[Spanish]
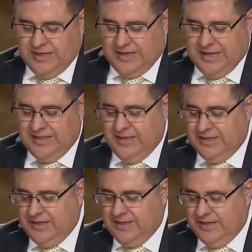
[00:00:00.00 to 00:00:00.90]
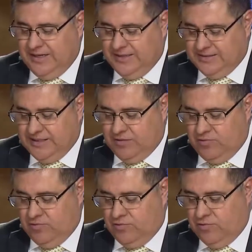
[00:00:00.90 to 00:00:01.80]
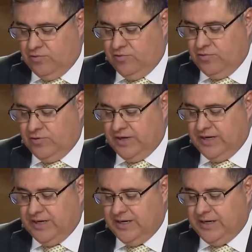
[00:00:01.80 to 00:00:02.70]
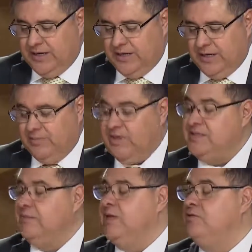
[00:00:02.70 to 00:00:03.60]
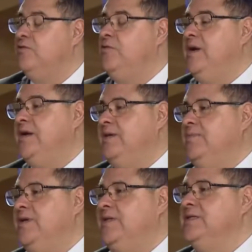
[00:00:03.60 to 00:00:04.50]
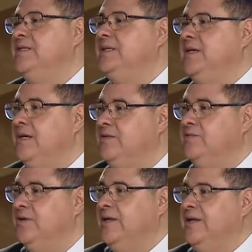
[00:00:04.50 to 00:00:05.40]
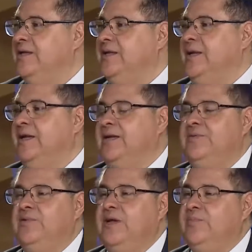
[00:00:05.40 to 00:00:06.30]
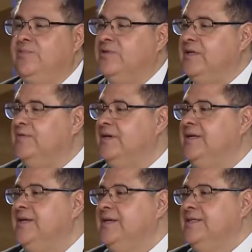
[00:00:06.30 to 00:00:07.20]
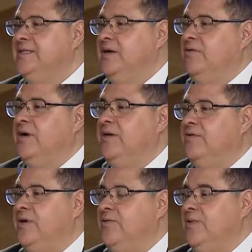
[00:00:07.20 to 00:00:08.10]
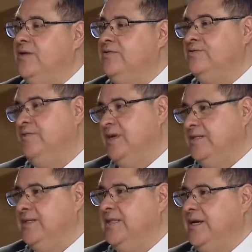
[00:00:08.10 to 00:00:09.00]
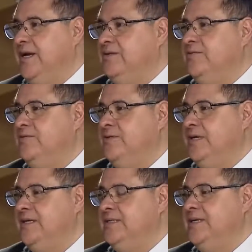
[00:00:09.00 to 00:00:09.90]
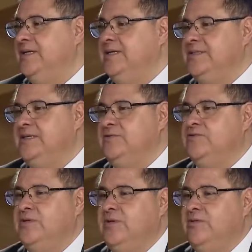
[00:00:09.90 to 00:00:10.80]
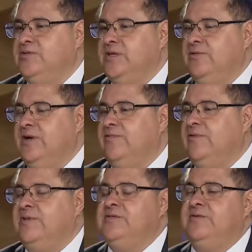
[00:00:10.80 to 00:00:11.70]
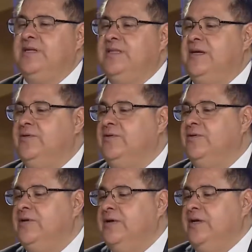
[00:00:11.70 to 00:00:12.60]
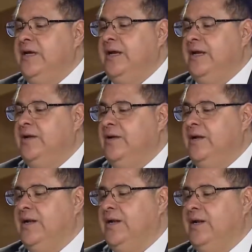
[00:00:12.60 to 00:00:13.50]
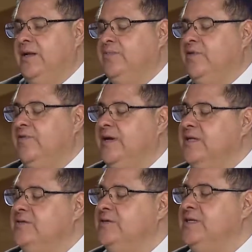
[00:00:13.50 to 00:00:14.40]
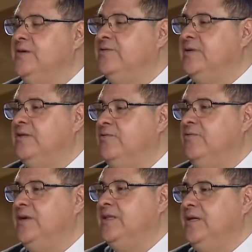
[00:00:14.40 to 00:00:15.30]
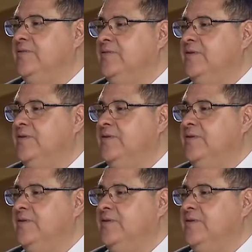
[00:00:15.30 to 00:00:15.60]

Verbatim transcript: el día de ayer se conjuró eh, el emplazamiento a huelga de parte del sindicato de la unidad deportiva. Se lograron acuerdos con el sindicato, ya se, suscribió, según la información que tengo, las modificaciones al contrato colectivo